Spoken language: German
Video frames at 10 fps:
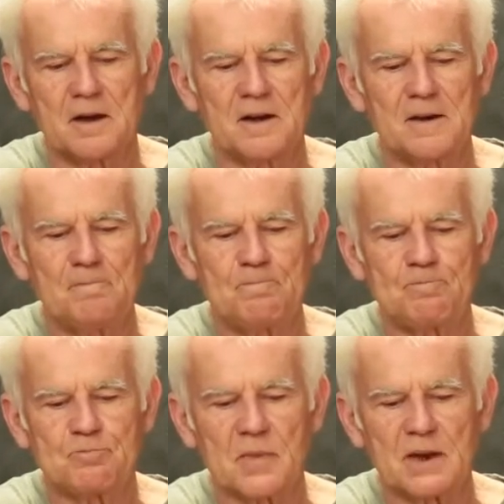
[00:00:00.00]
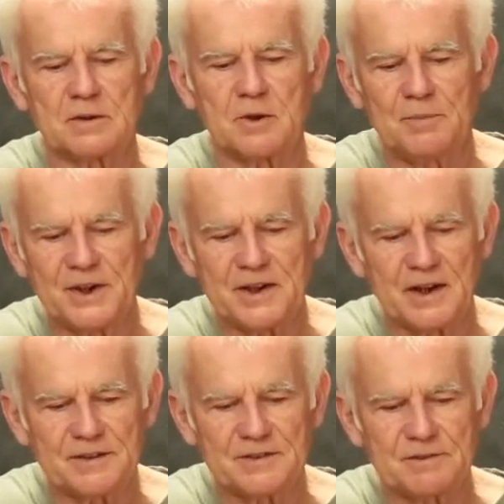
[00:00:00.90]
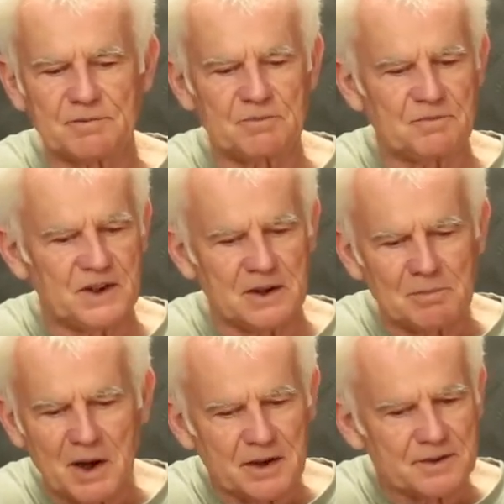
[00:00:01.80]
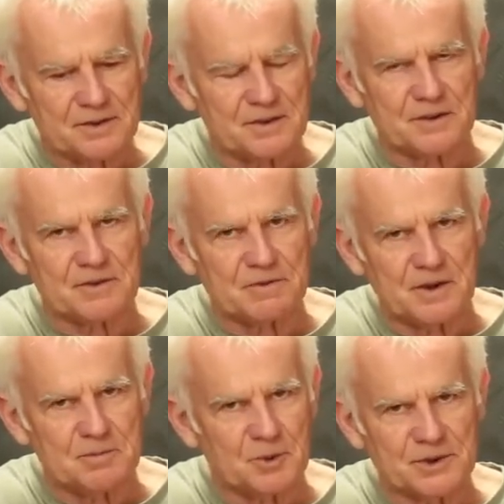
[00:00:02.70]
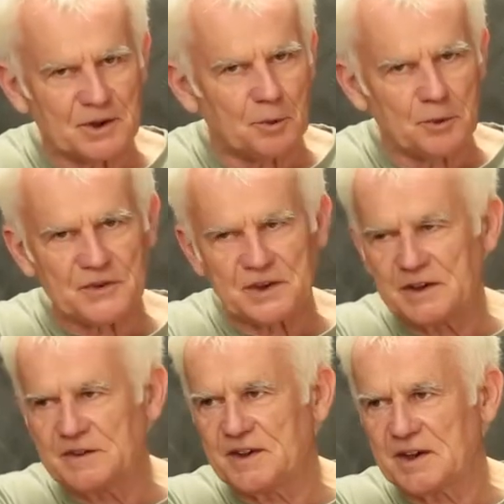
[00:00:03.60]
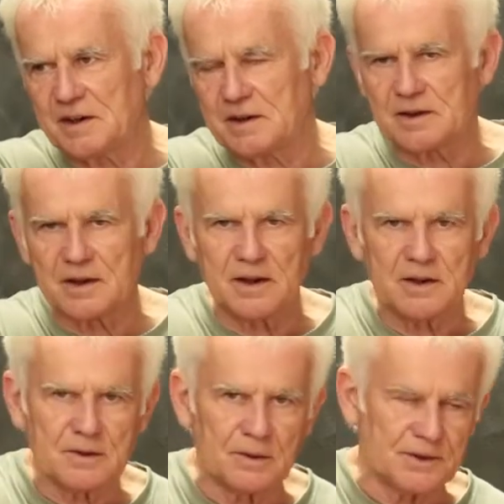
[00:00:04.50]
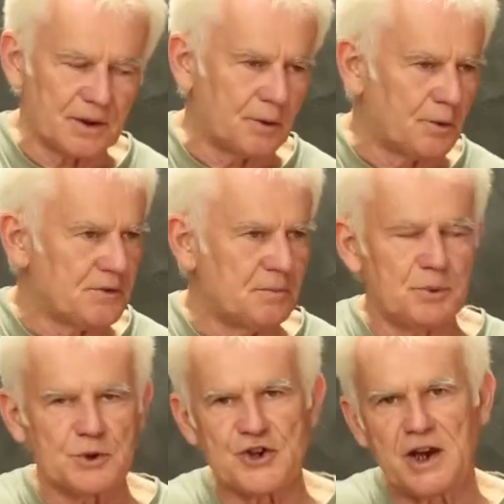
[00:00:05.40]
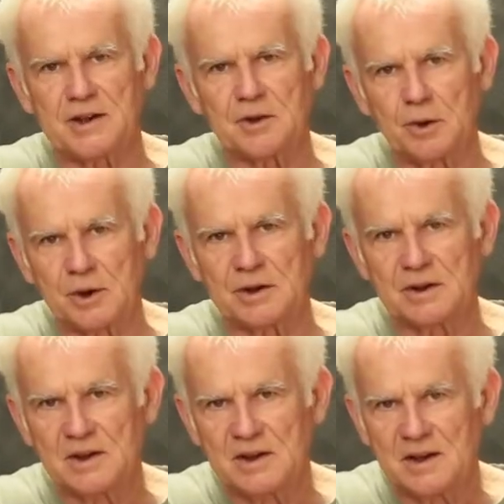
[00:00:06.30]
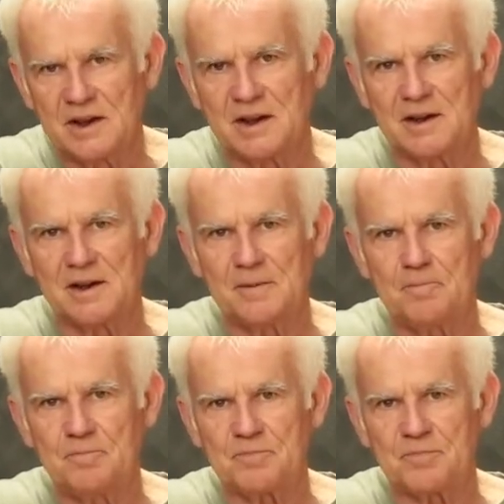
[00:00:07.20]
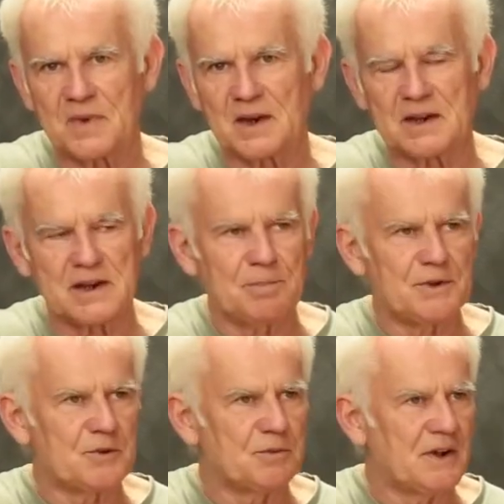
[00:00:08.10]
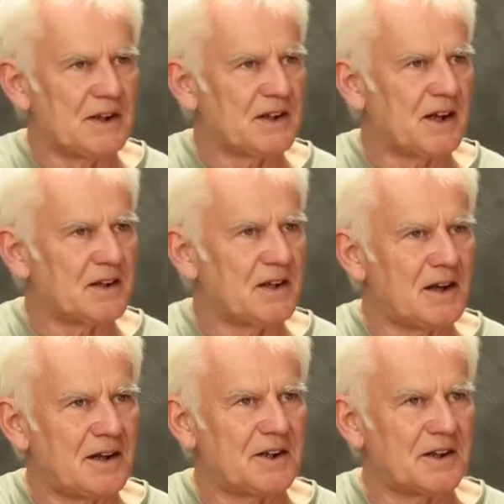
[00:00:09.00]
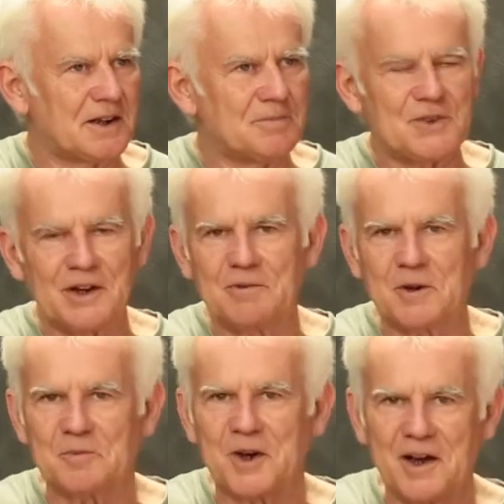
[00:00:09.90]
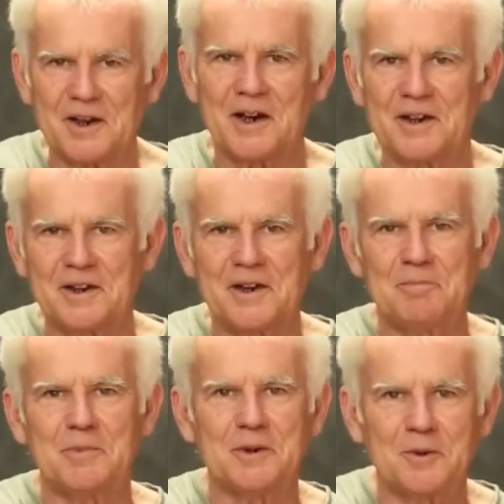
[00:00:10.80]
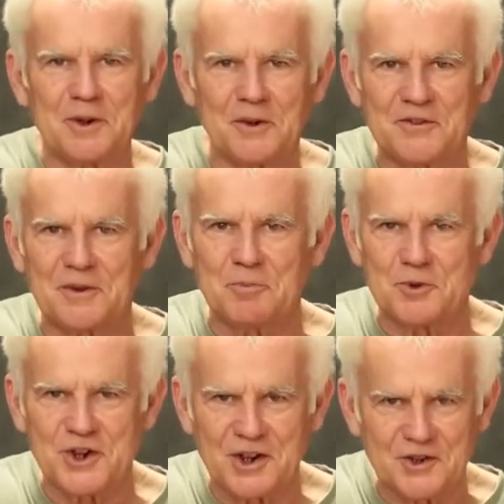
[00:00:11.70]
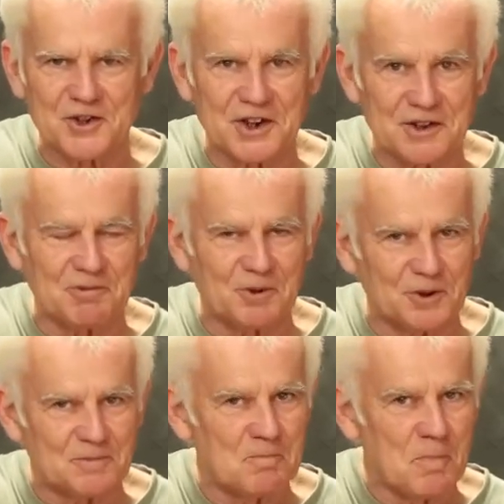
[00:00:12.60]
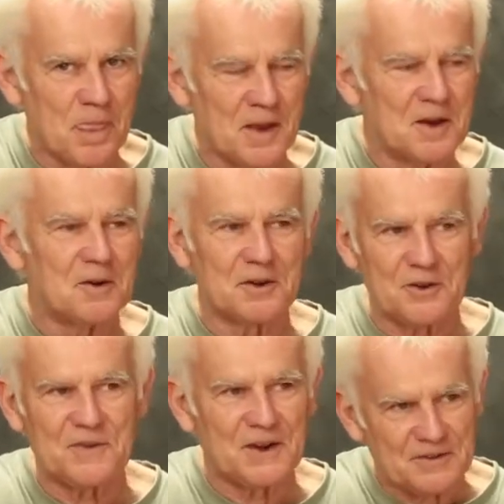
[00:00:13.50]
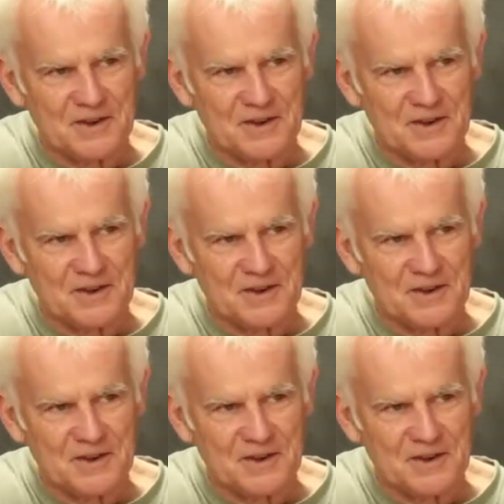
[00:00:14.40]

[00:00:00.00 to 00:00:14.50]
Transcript: Ähm, Dominik hat wie immer diesen Film unter großen Risiken gedreht, unter großem Budgetdruck. Ähm, ich habe ihn zufällig kennengelernt an dem Tag, wo ihm gerade anderthalb Millionen aus dem Budget gestrichen wurden und das war nicht